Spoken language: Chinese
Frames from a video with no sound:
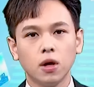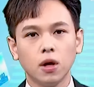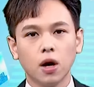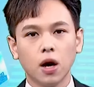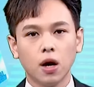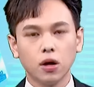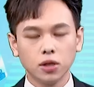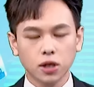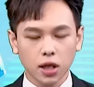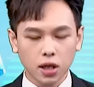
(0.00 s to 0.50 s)

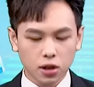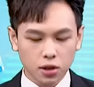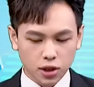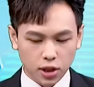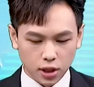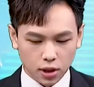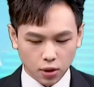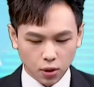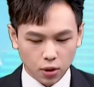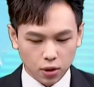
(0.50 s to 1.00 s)
好，现在的
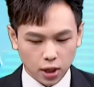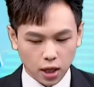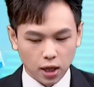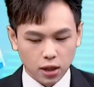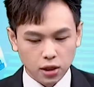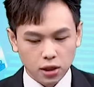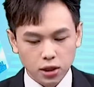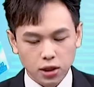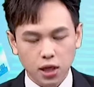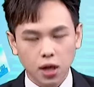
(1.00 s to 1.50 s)
期货大概
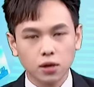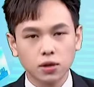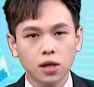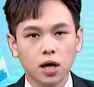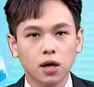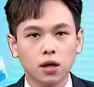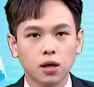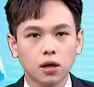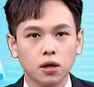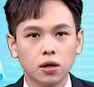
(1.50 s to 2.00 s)
是小
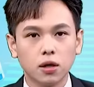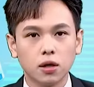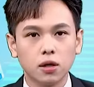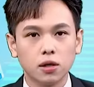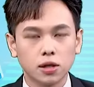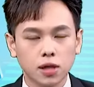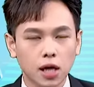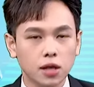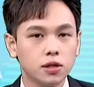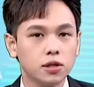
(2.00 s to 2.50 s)
涨了
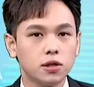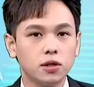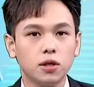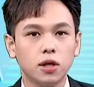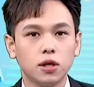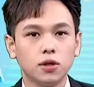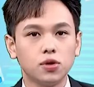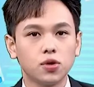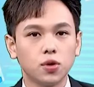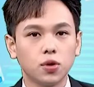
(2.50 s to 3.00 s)
三十
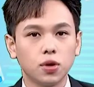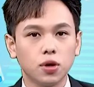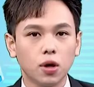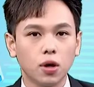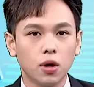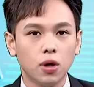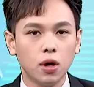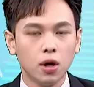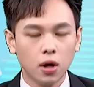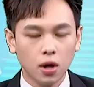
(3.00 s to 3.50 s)
点左
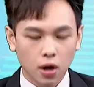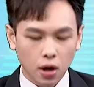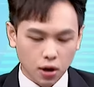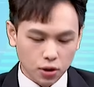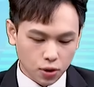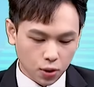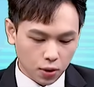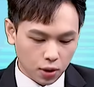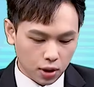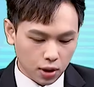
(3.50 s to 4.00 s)
右哦，
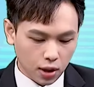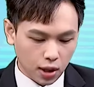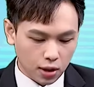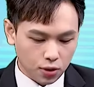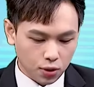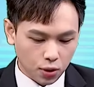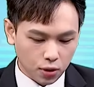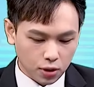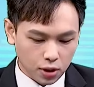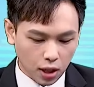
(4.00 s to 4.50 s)
所以我跟大家
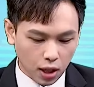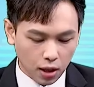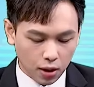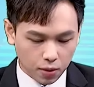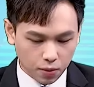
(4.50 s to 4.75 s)
说，在